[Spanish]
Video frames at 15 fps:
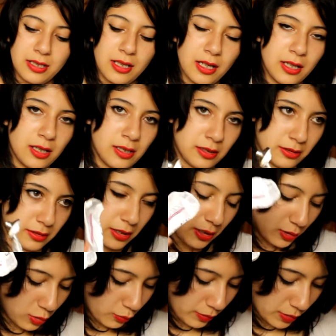está el,
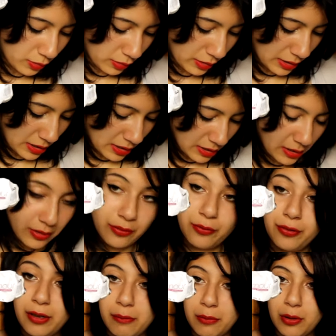tubito del
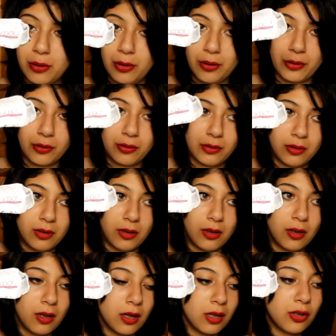Frank Color.
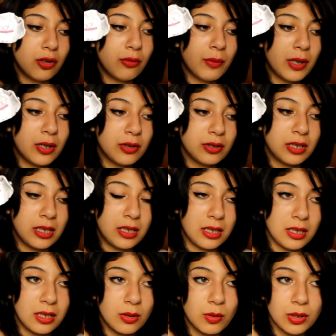Yo me lo
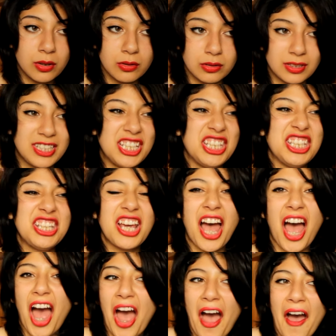tiñí cuando... Tiñí,
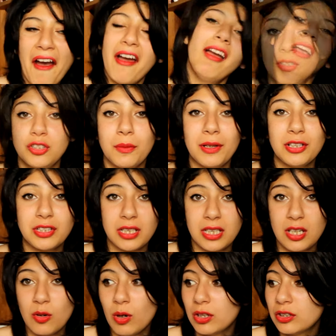jaja. Yo me lo
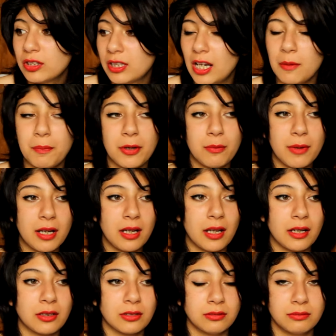teñí cuando tenía el pelo más
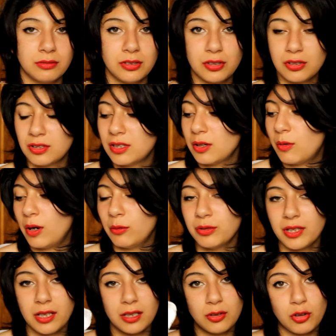largo. Entonces igual
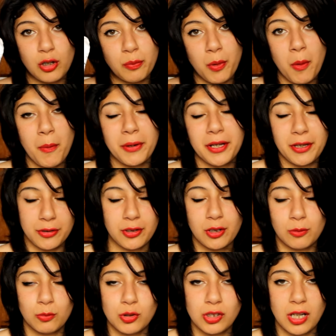usé todo el pomo porque yo
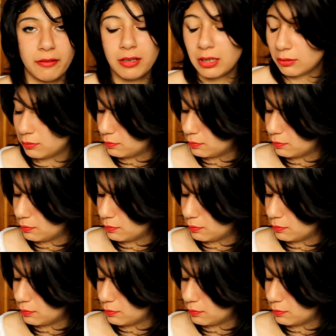tengo mucho cabello.